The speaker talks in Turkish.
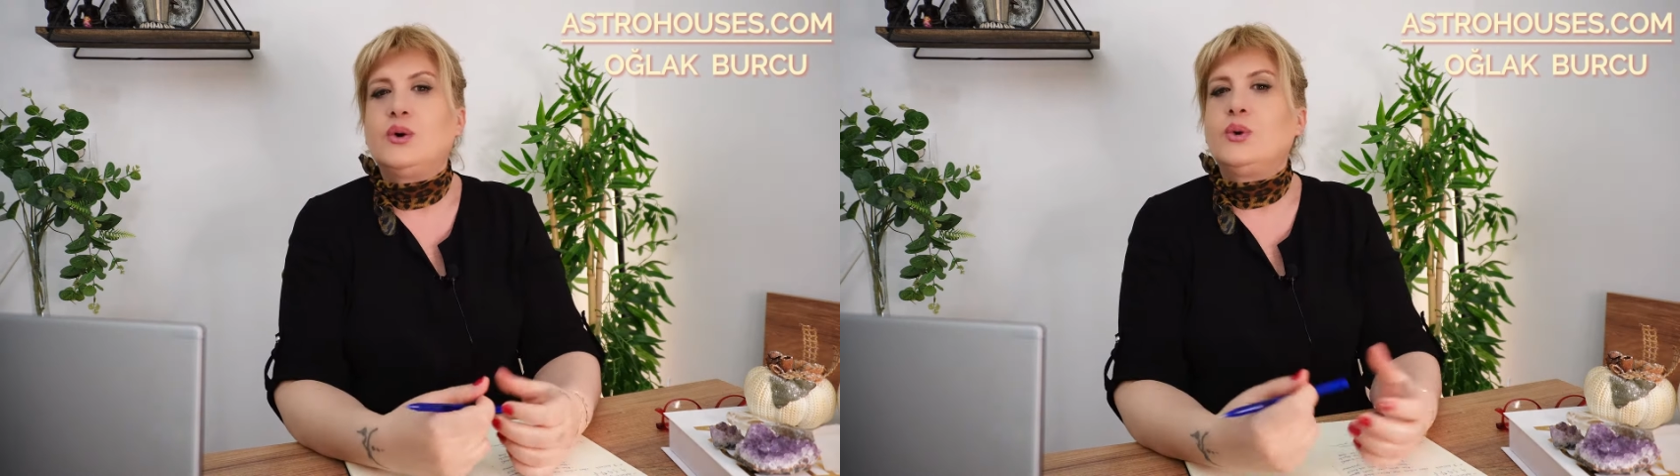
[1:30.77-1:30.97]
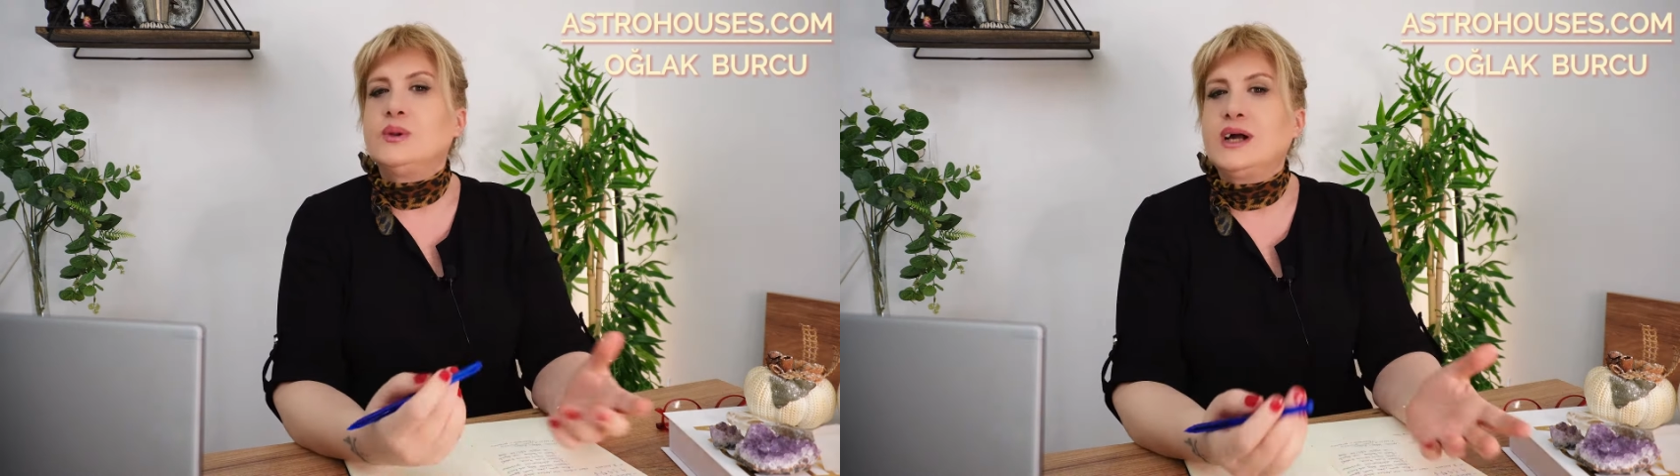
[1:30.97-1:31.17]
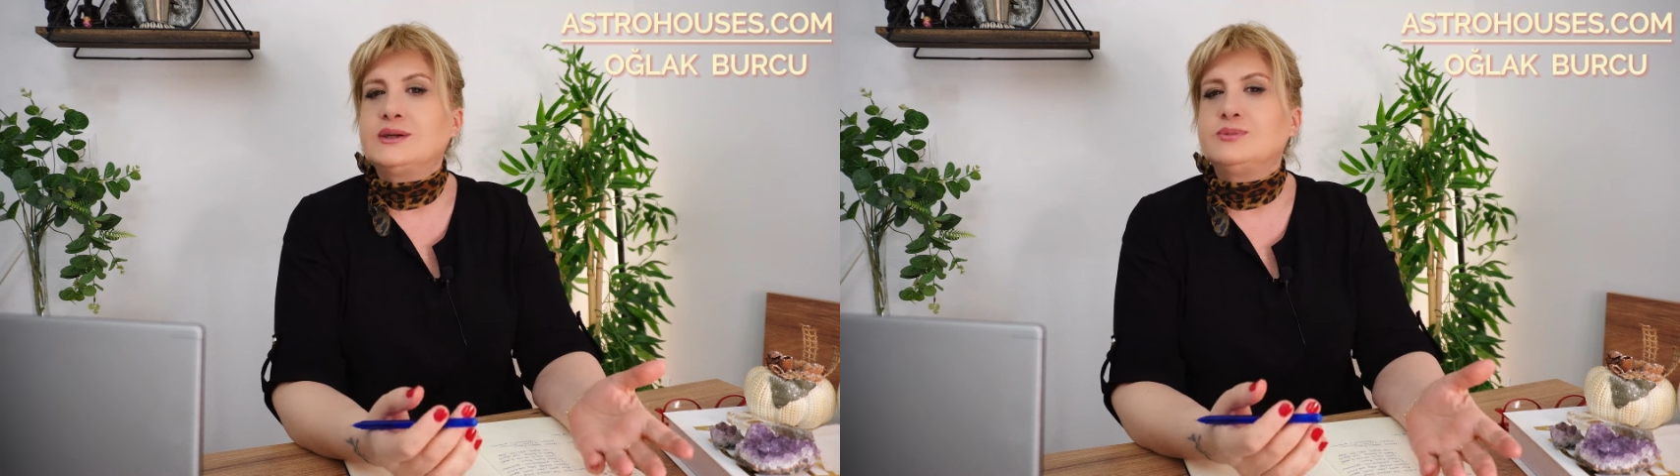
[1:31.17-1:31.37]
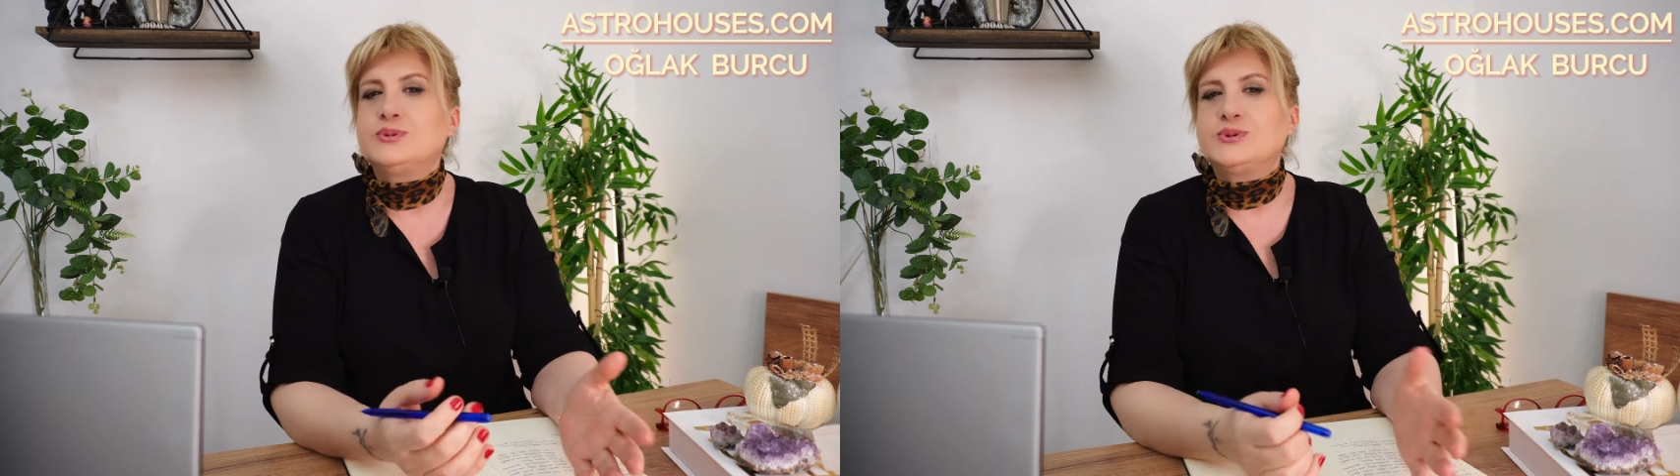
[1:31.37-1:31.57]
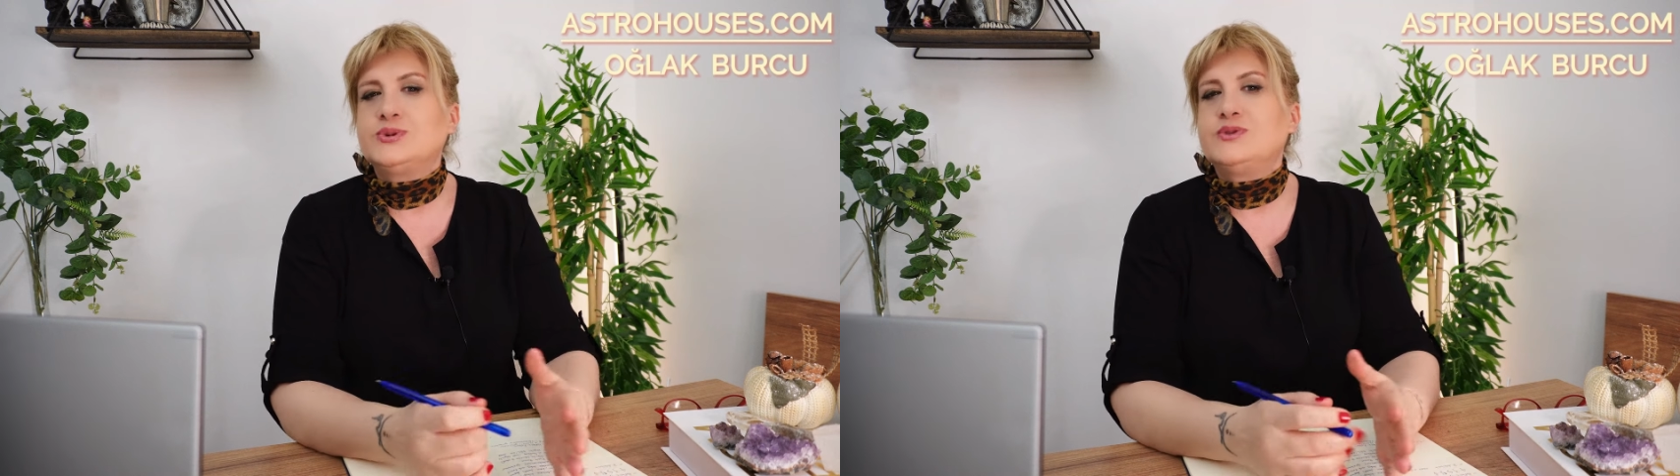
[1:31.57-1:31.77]
Oğlak
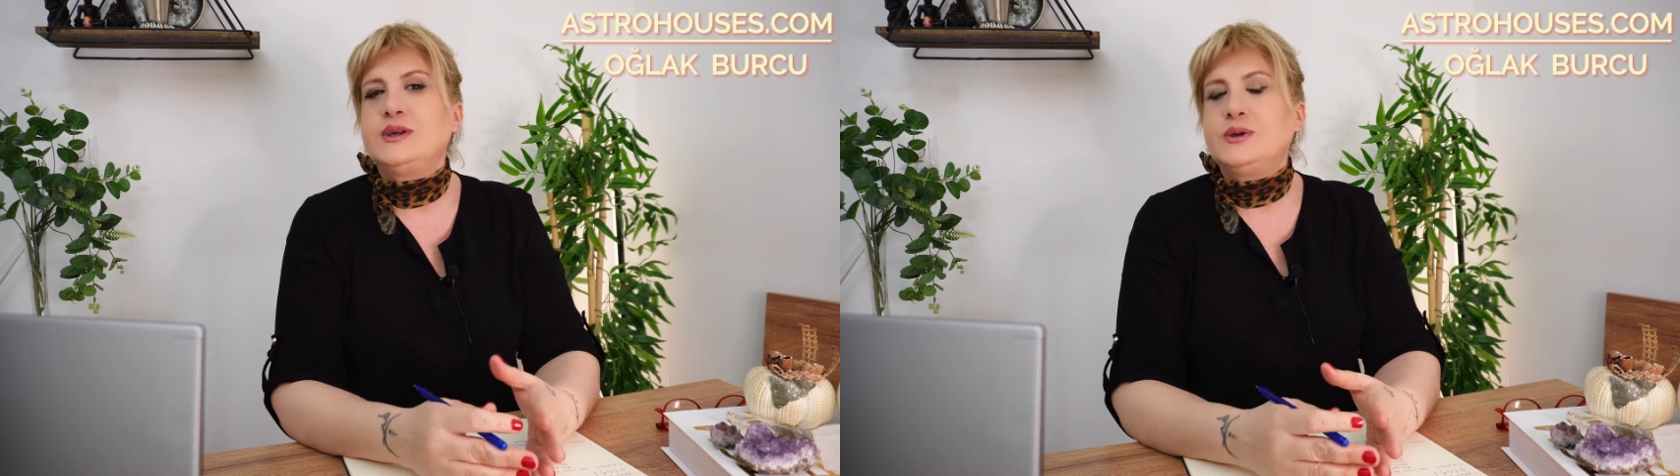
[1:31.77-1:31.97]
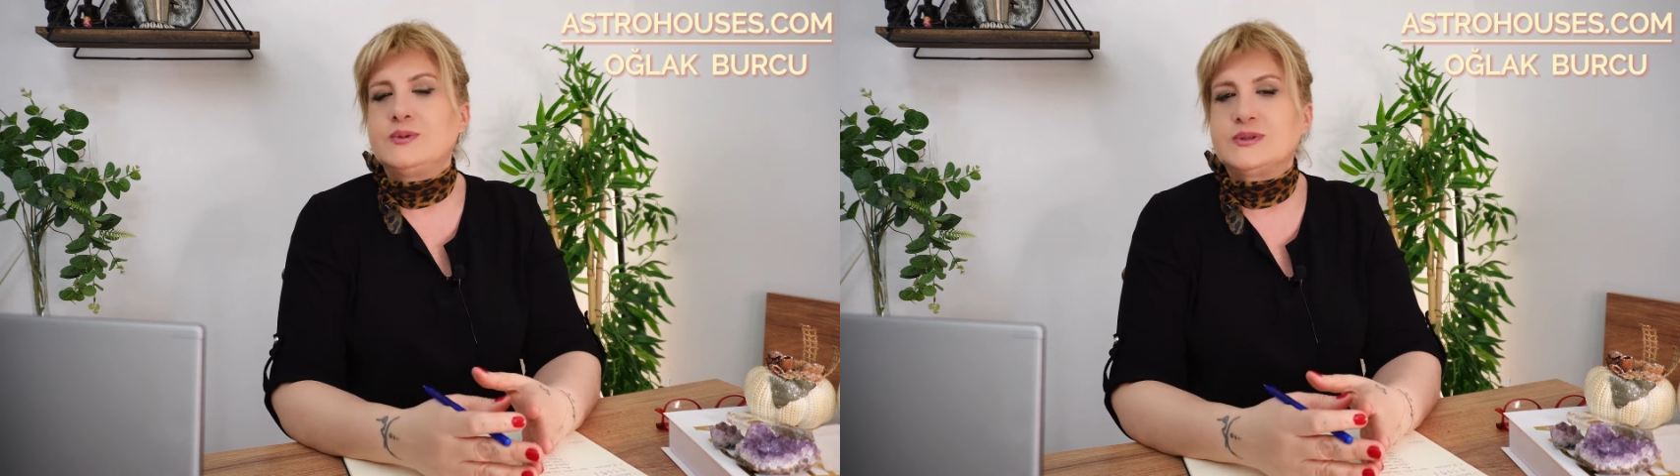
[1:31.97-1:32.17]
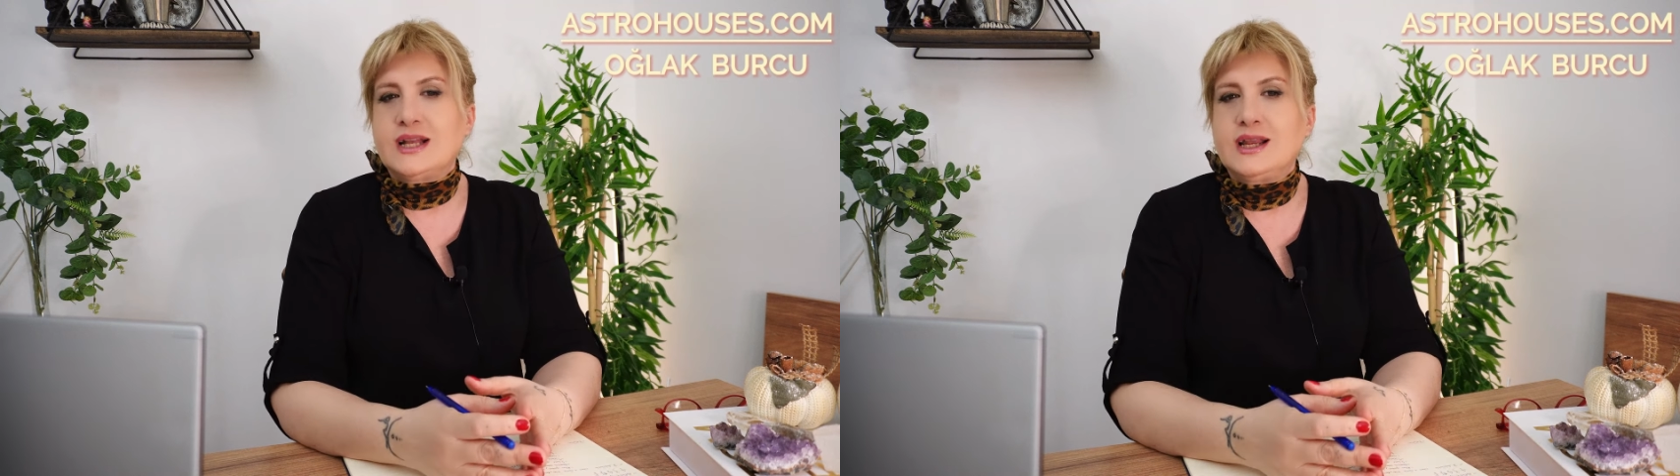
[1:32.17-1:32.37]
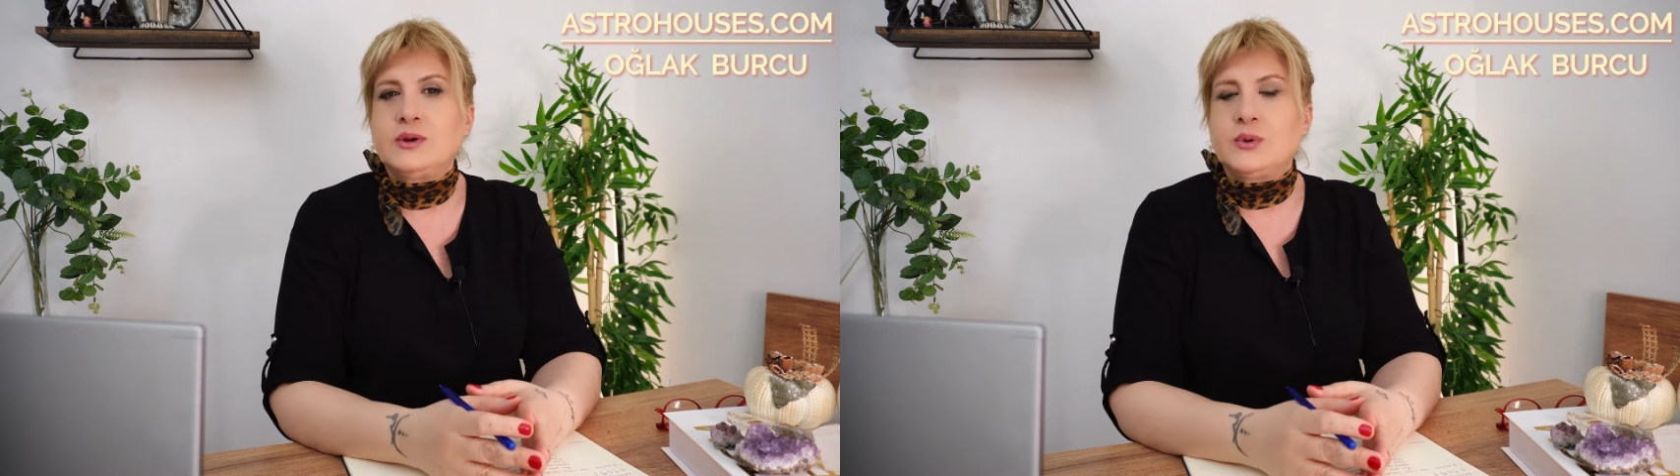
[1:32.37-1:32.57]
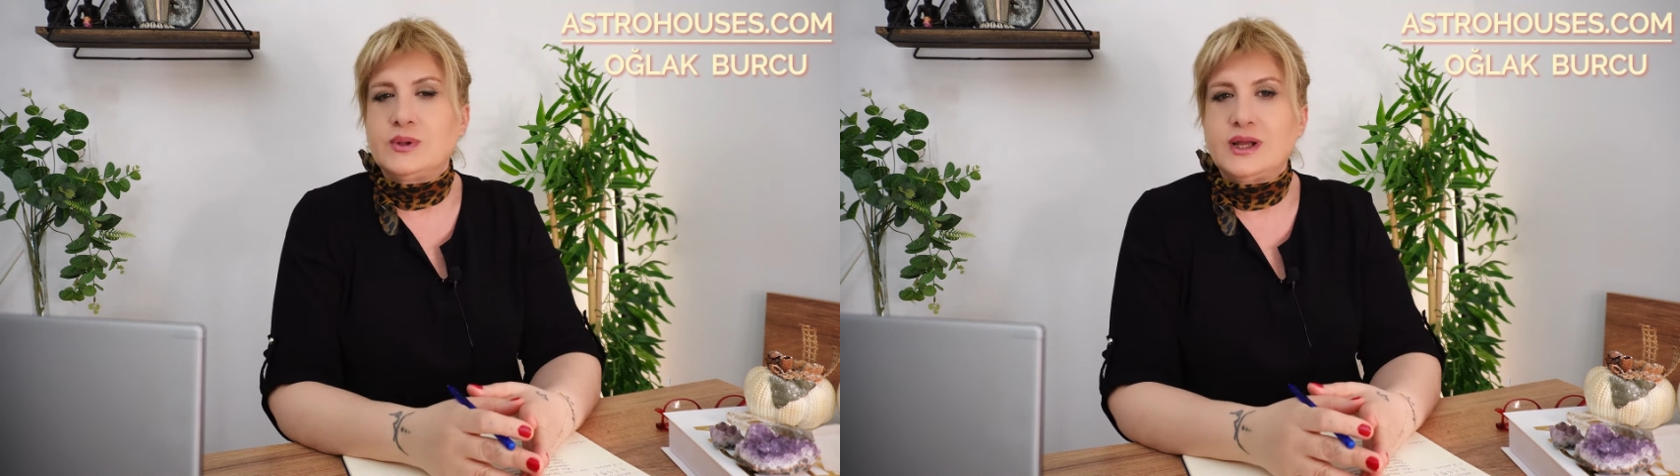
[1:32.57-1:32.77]
Burcu ve
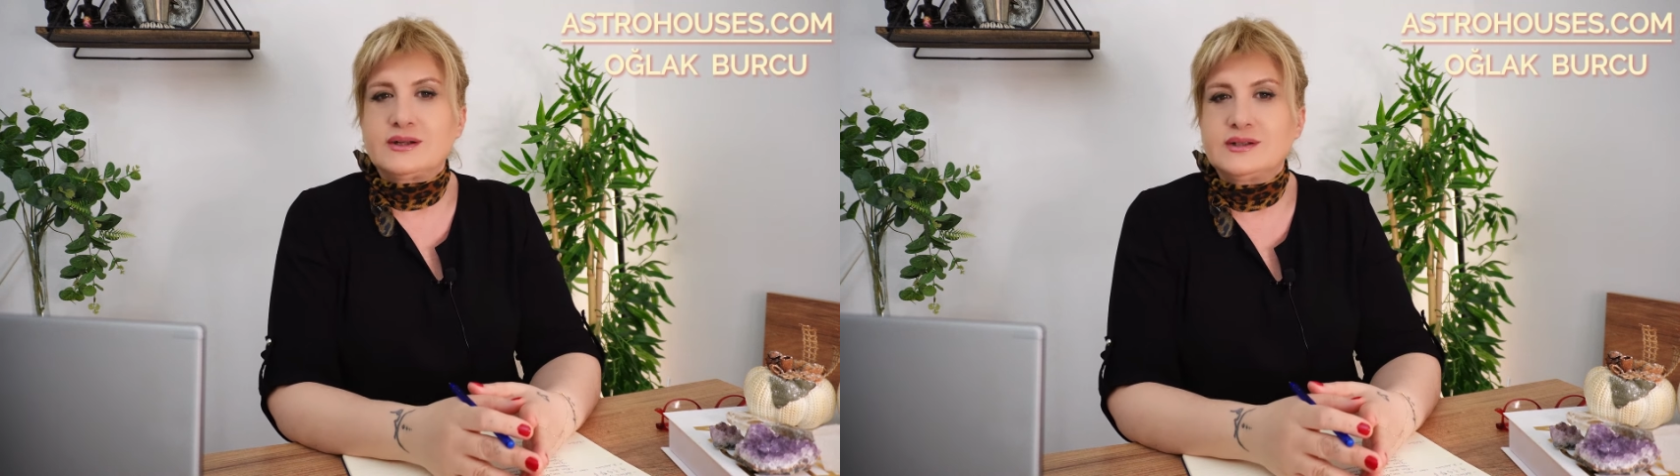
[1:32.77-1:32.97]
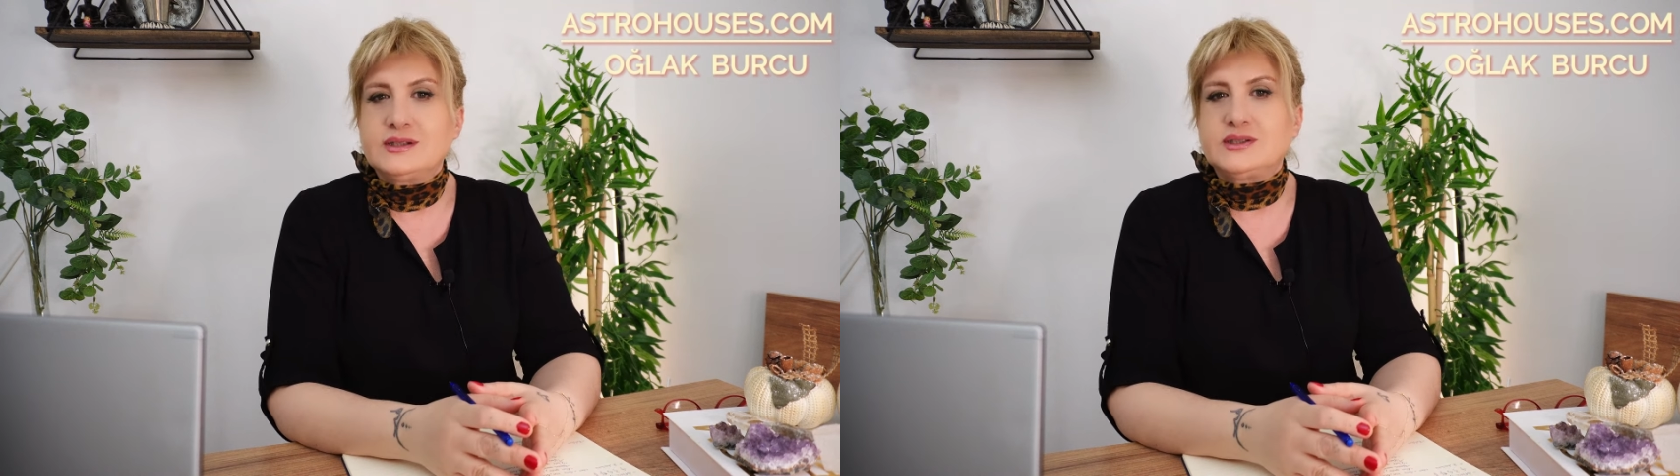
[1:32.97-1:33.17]
yükselen oğlaklar